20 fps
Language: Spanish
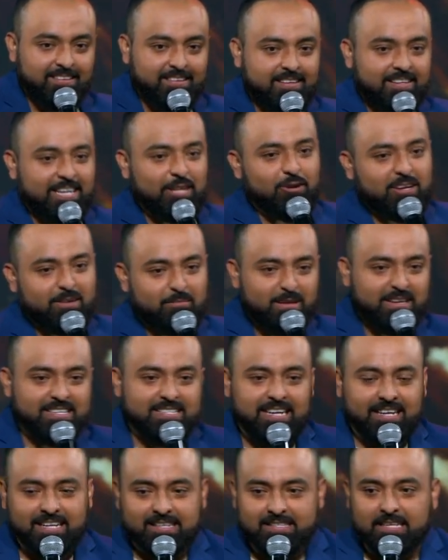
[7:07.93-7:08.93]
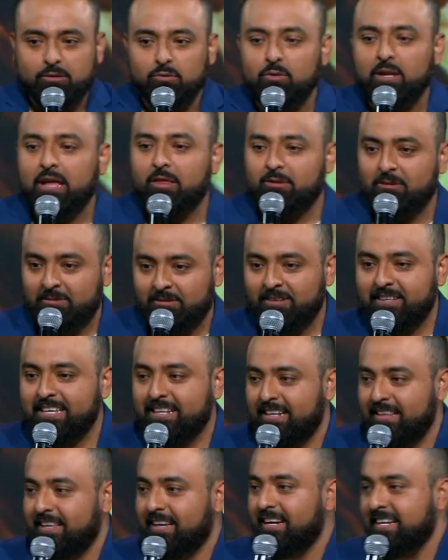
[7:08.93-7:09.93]
Quiero que mires a que está a tu lado y
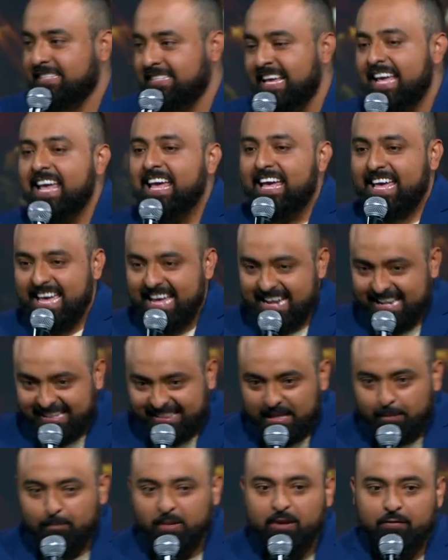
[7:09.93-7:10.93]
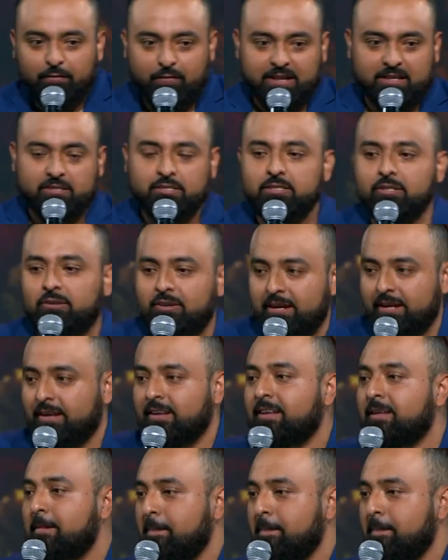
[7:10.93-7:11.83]
le digas, Él te perfecciona.